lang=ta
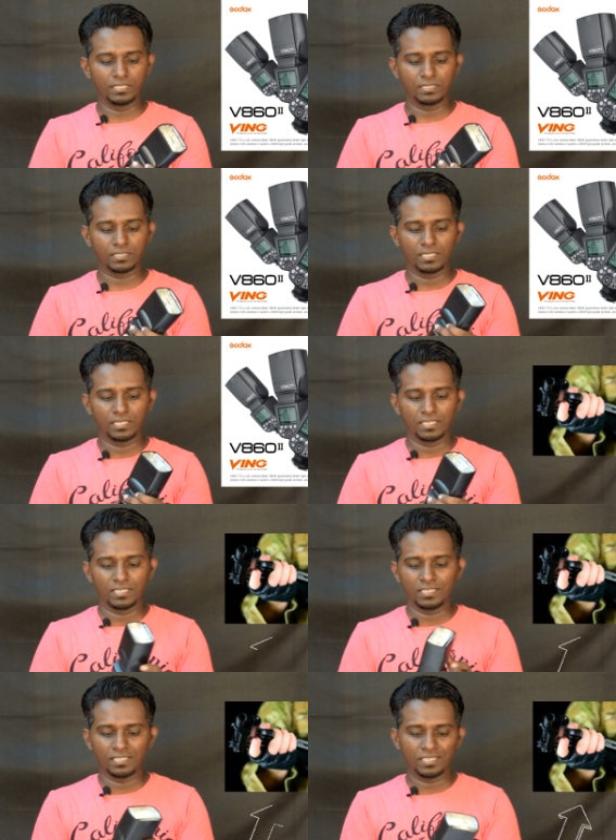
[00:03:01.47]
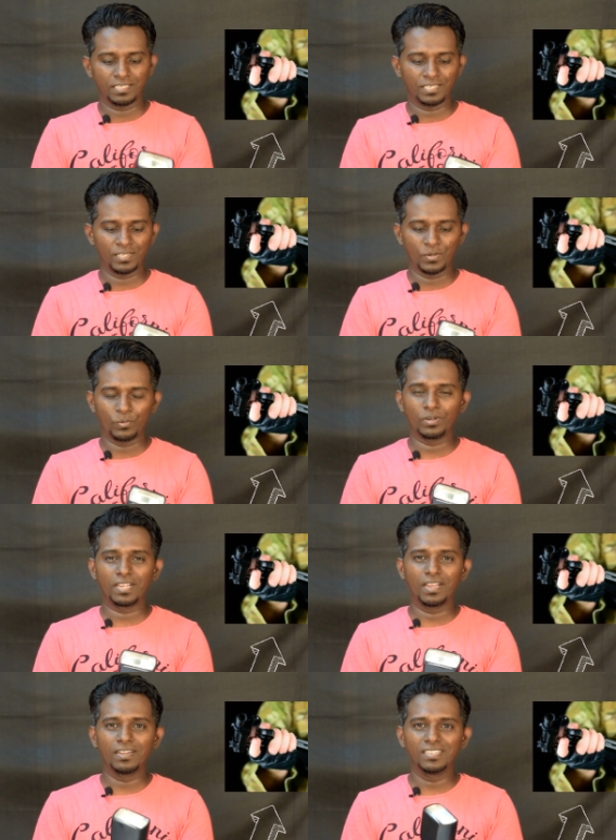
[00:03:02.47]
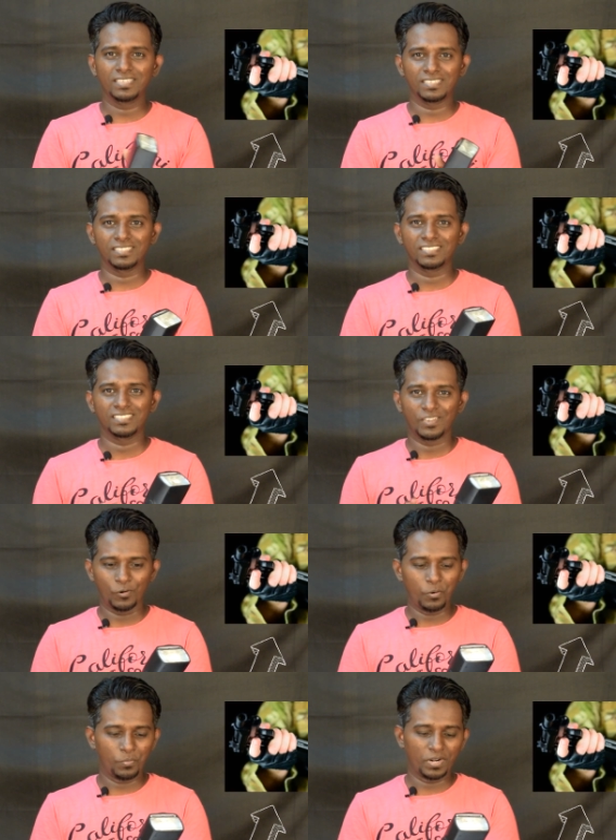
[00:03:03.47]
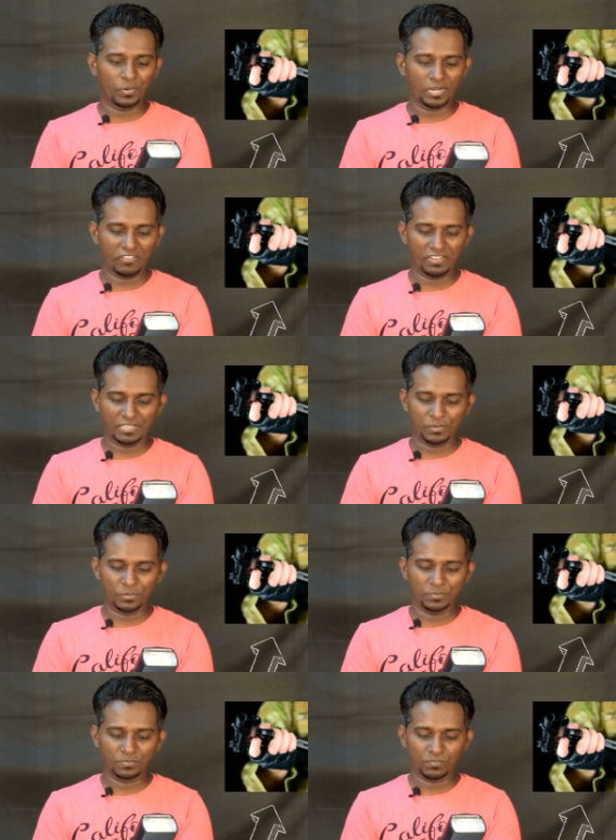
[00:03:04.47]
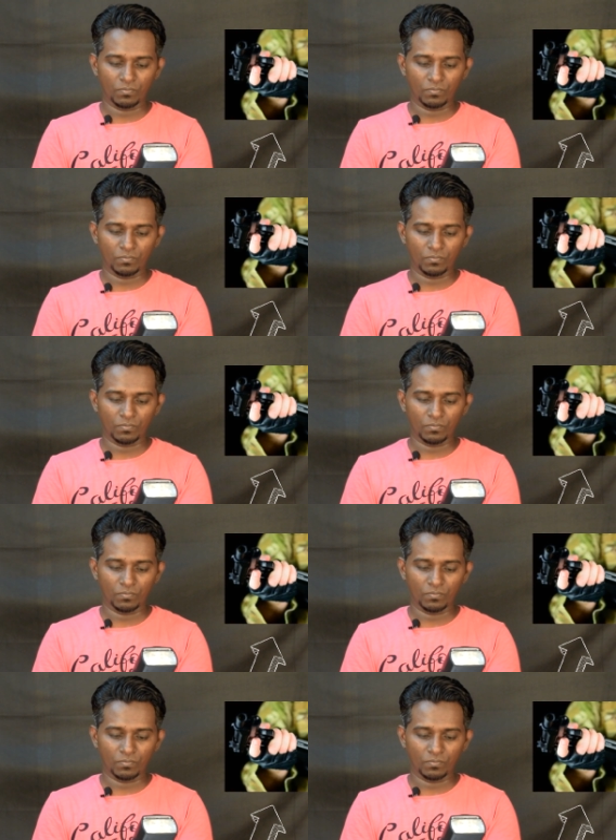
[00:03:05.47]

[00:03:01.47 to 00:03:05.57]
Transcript: வந்து ஒரு கன்னுக்கு லோட் பண்ணுற ஒரு எஃபெக்ட் இருக்கும்